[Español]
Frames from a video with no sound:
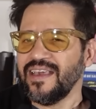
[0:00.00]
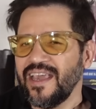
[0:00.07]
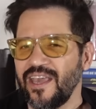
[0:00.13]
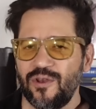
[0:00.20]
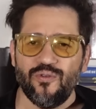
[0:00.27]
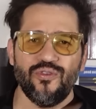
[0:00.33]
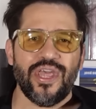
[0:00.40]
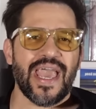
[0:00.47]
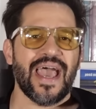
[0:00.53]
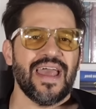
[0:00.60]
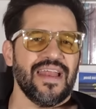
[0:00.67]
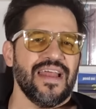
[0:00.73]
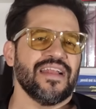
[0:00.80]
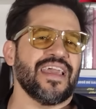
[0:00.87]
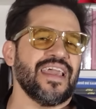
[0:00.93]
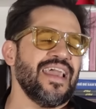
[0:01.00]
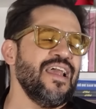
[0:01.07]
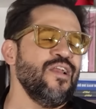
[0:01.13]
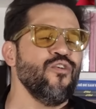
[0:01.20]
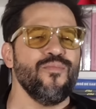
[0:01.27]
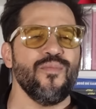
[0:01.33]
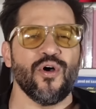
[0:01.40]
En un día en el que
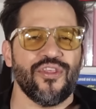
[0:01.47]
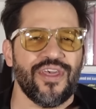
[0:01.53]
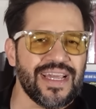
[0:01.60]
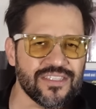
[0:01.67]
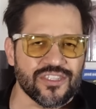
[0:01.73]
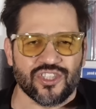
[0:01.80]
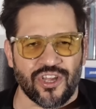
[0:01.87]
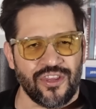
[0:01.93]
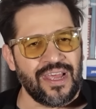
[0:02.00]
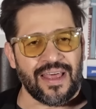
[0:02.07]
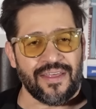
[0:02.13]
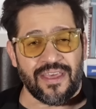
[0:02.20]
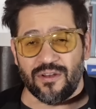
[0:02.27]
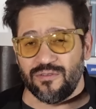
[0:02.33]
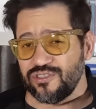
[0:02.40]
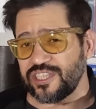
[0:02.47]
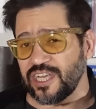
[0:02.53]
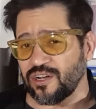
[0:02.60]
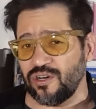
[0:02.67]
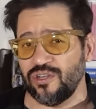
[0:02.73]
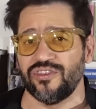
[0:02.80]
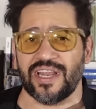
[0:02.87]
el humo denso de la denuncia
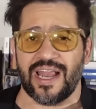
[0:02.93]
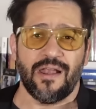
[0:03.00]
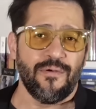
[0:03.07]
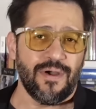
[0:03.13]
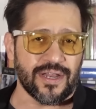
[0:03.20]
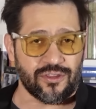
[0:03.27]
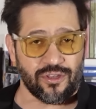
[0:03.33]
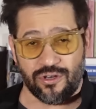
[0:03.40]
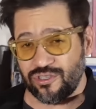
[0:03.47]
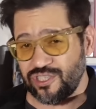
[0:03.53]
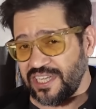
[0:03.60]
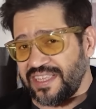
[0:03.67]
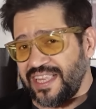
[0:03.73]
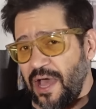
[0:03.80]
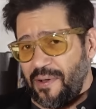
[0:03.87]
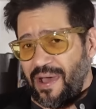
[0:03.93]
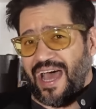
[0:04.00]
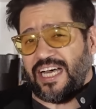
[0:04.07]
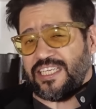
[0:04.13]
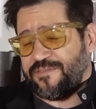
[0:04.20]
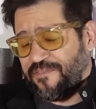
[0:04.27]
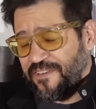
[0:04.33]
contra Alberto nos estaba
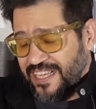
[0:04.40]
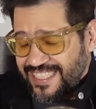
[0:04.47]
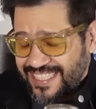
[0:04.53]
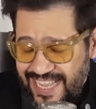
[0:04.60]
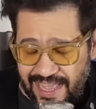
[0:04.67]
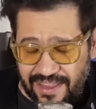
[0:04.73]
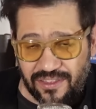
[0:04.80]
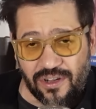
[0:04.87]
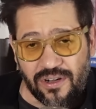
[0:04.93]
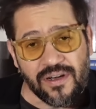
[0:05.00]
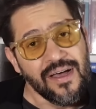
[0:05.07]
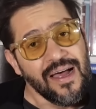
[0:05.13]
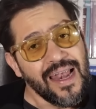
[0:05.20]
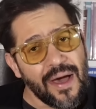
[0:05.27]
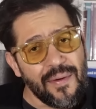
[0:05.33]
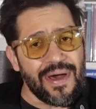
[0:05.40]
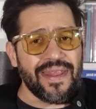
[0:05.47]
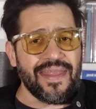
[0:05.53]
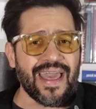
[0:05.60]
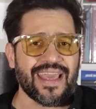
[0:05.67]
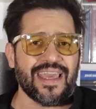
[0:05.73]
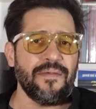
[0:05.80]
asfixiando, la
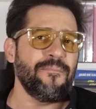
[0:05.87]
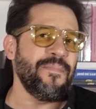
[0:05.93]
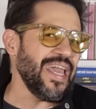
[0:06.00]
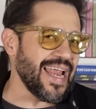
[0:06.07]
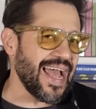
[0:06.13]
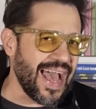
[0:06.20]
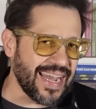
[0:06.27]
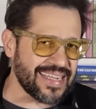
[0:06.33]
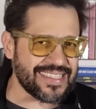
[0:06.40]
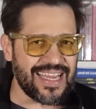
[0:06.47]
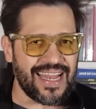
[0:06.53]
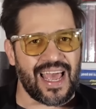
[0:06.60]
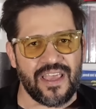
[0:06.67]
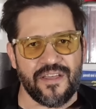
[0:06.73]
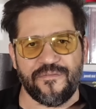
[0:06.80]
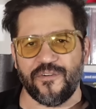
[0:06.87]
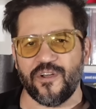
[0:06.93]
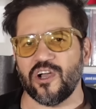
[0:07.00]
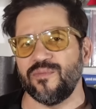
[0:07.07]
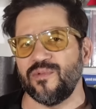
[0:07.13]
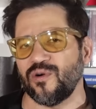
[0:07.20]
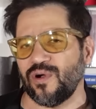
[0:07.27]
verdad que ver a Axel ahí fue
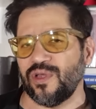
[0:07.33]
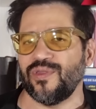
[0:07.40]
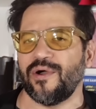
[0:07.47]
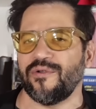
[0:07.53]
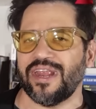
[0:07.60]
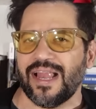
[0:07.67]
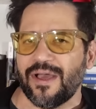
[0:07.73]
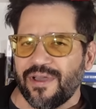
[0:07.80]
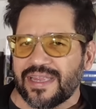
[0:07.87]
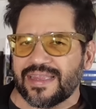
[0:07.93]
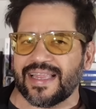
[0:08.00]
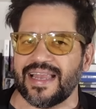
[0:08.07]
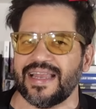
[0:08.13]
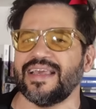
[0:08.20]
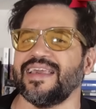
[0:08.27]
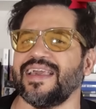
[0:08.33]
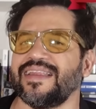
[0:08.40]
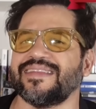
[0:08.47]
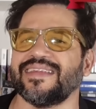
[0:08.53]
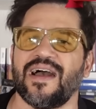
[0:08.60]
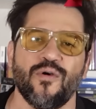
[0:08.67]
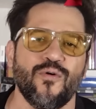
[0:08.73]
como cuando abrís la ventana y
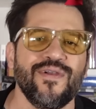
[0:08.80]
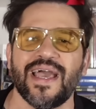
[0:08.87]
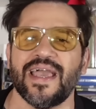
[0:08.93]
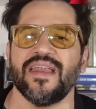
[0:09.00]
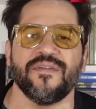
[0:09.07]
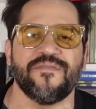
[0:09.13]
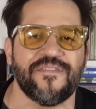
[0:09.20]
entra un aire